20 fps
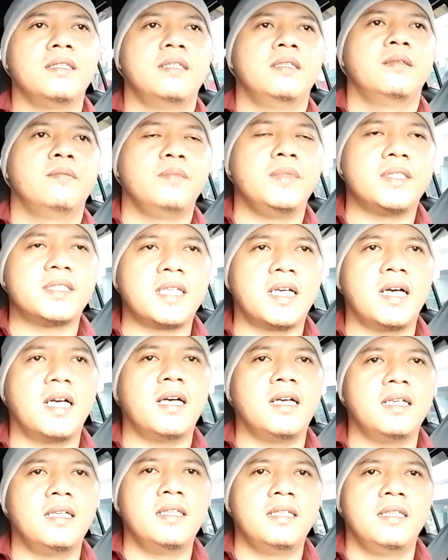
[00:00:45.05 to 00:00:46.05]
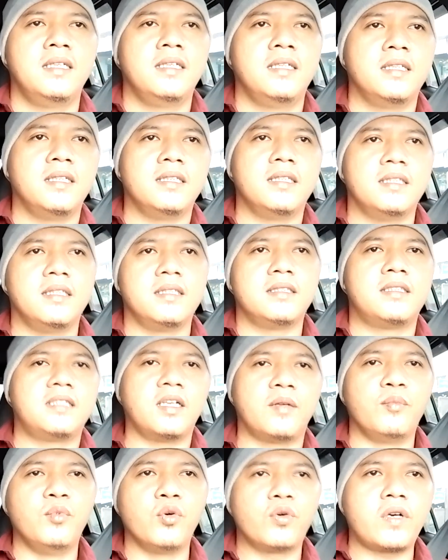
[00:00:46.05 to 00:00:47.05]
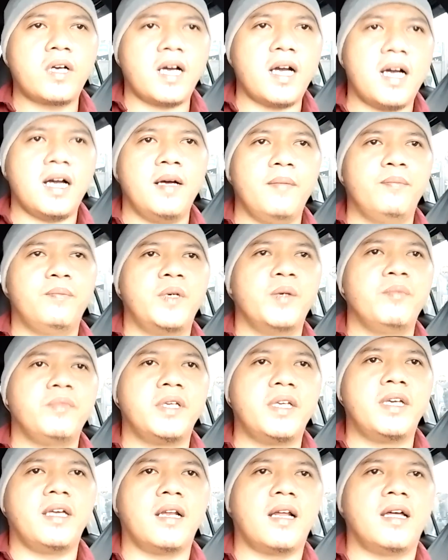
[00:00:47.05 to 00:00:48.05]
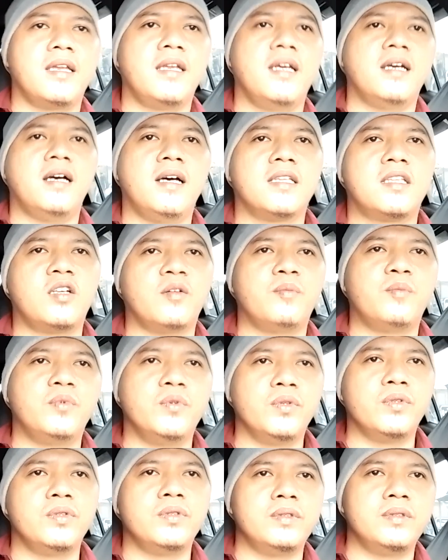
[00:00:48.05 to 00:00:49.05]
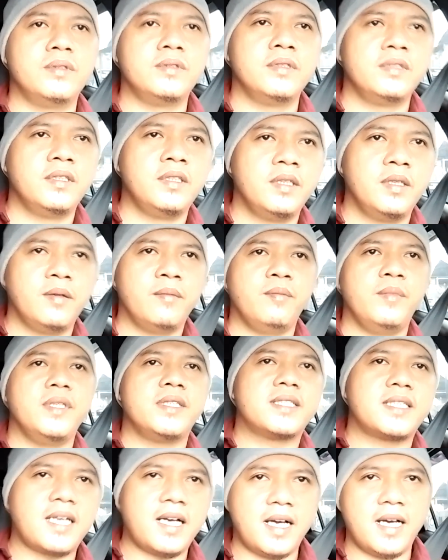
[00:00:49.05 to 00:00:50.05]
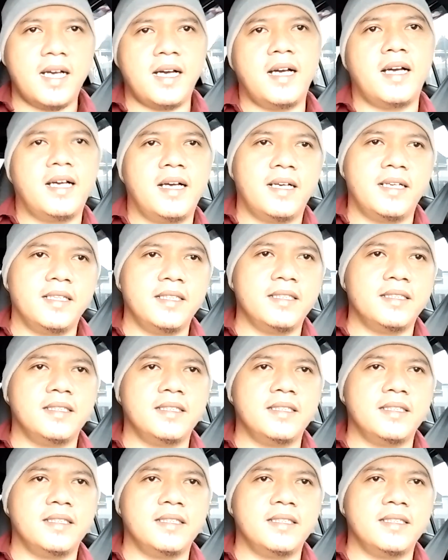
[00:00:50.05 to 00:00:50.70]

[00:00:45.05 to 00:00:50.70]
bisa e, terbuka pemikirannya ataupun bisa e,